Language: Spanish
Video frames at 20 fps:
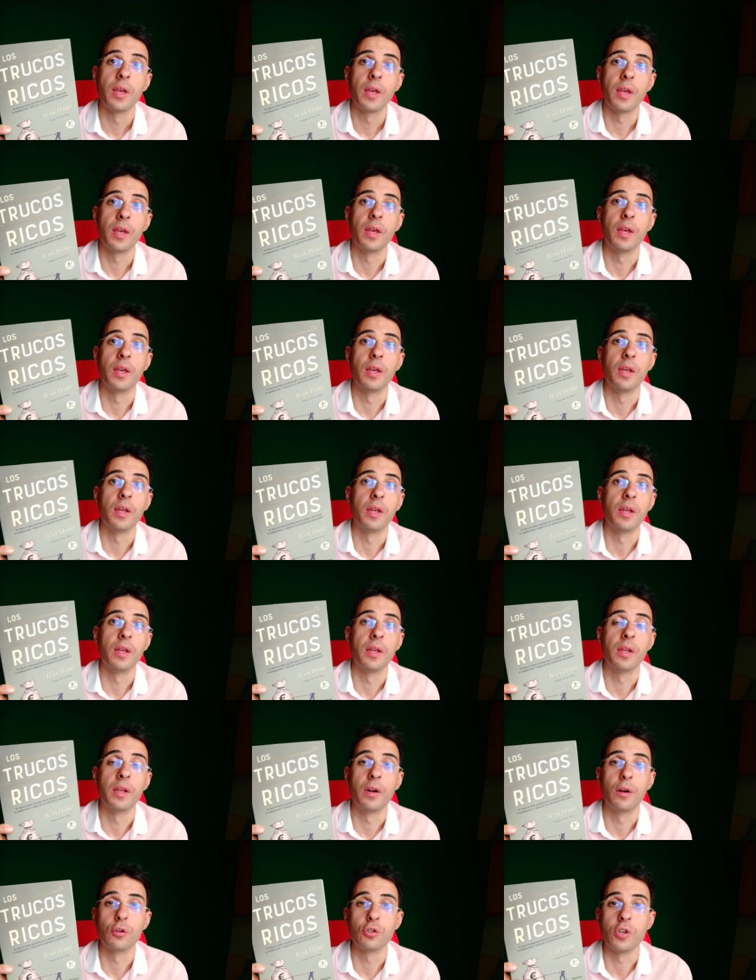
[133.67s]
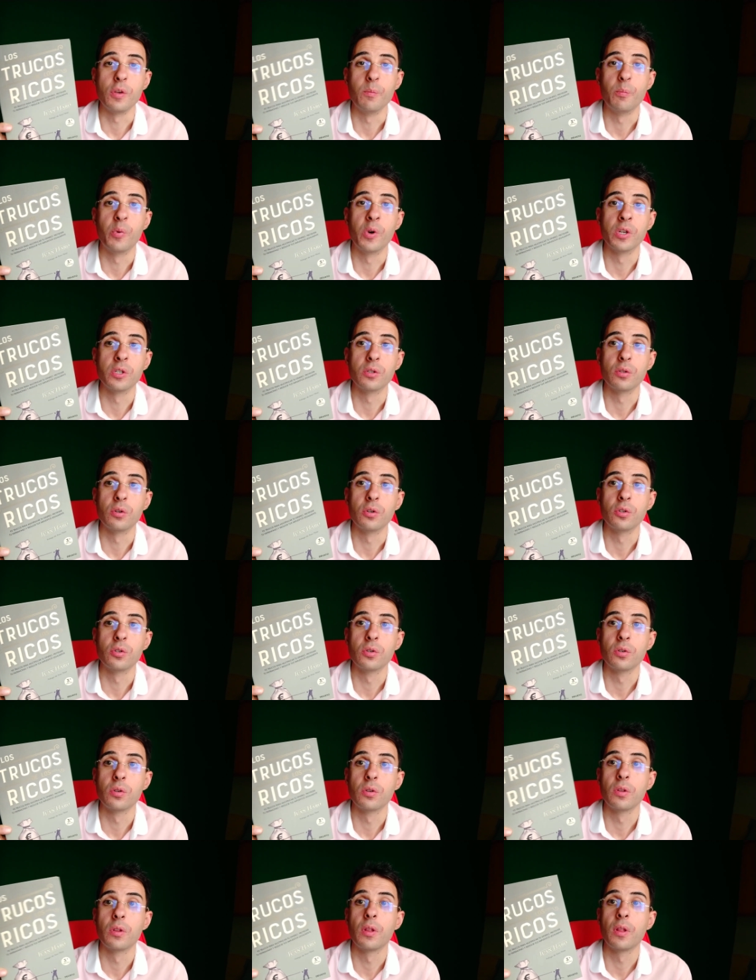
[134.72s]
eh, los impuestos.
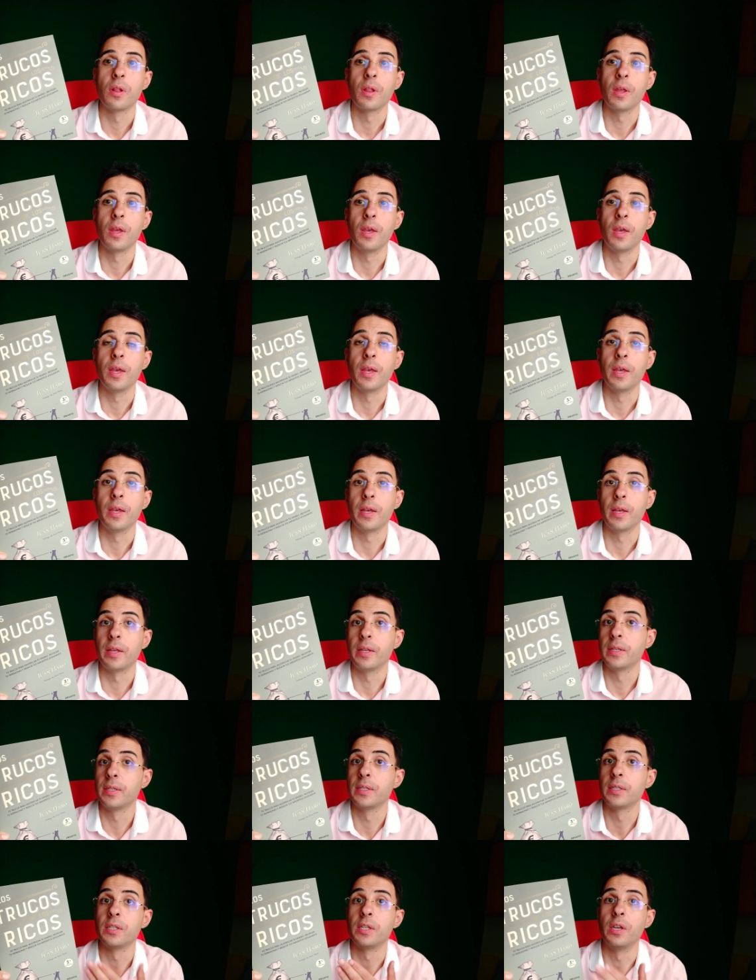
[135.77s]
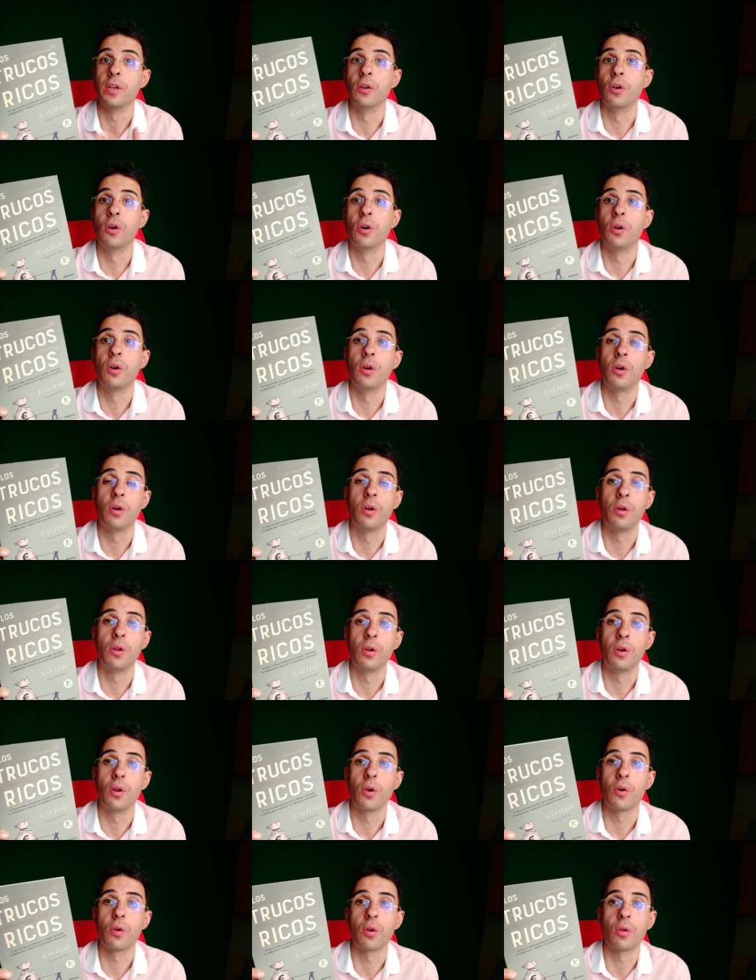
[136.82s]
Eh, si no
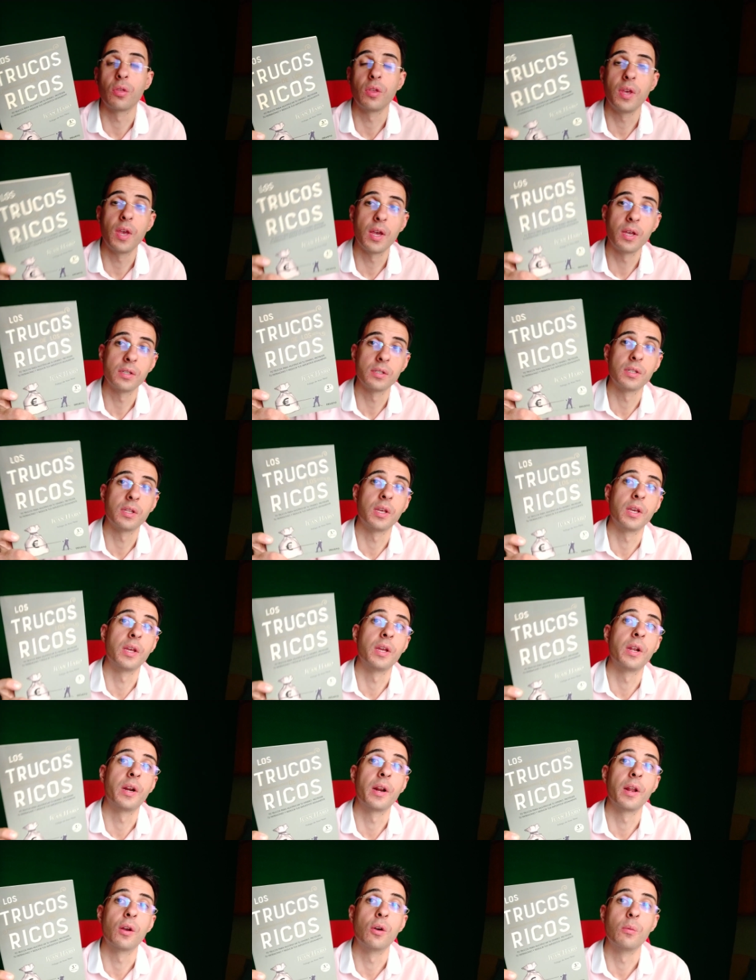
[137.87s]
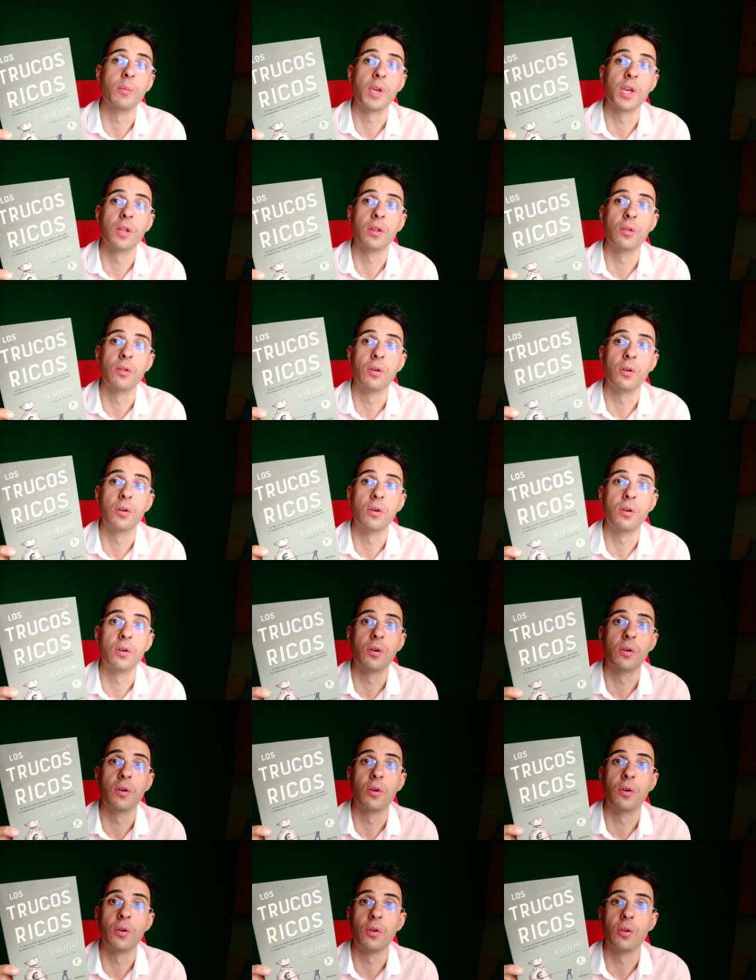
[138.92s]
lo conocías, te
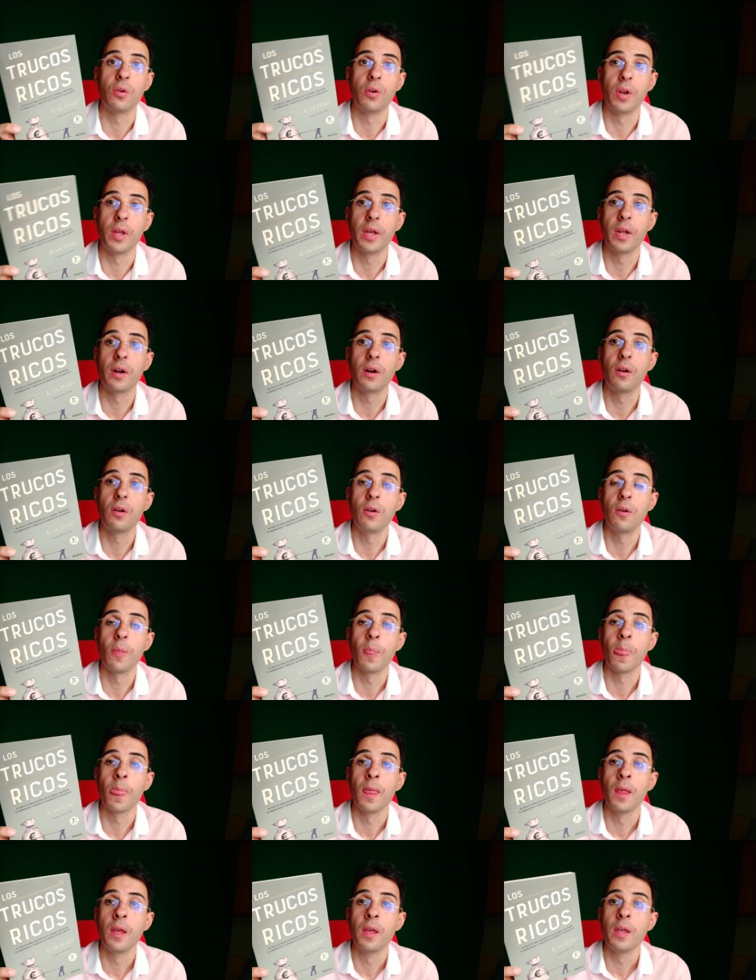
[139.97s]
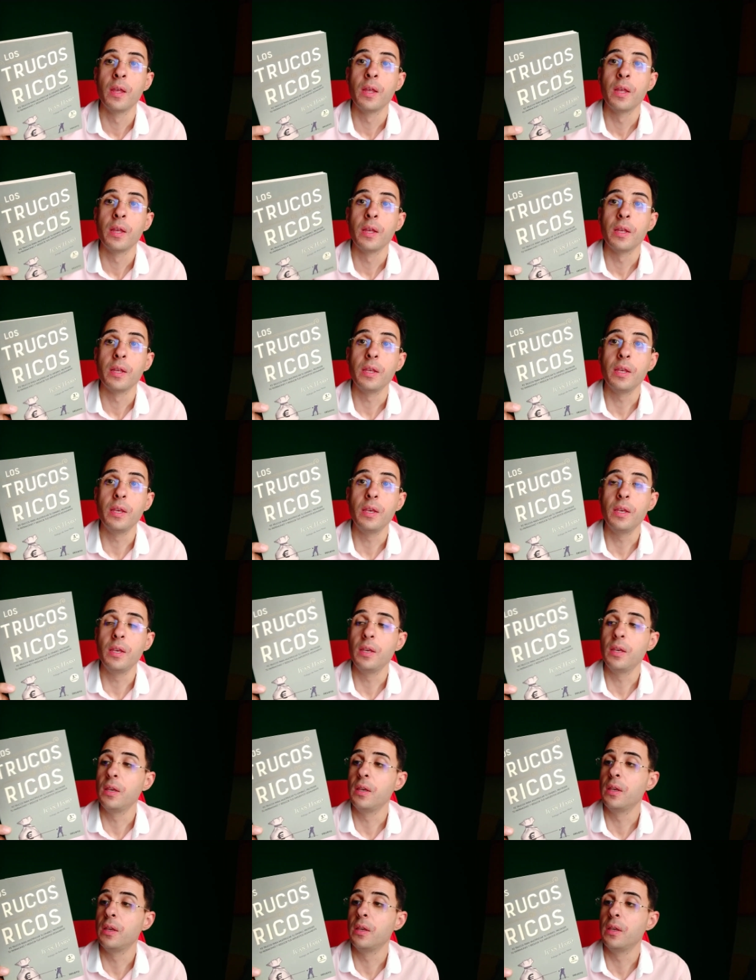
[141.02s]
recomiendo leerlo.
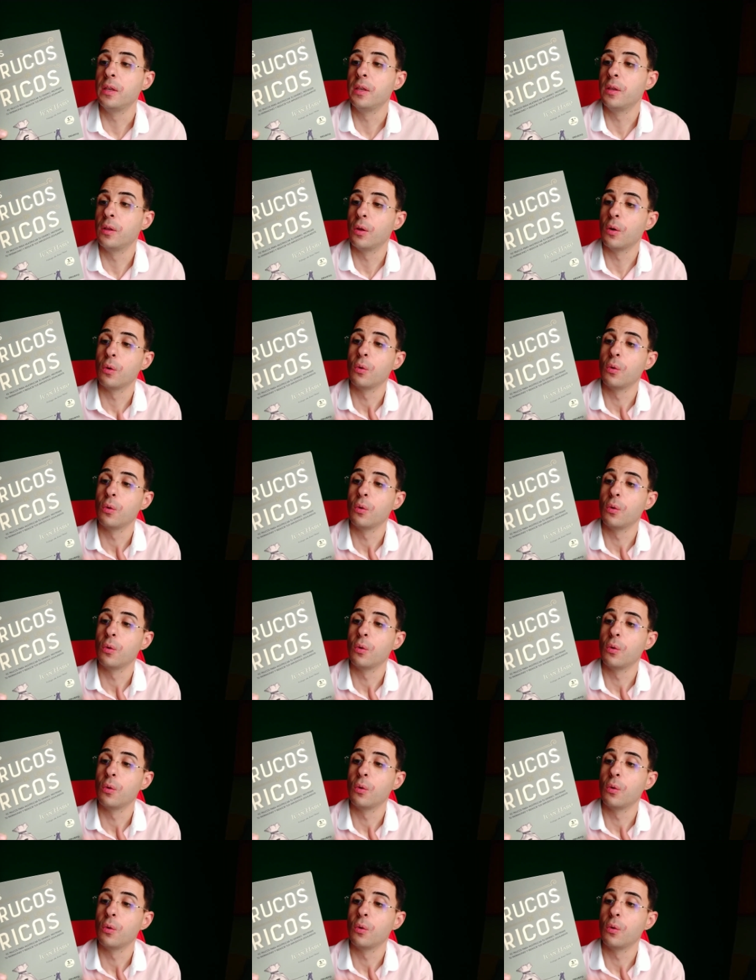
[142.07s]
Y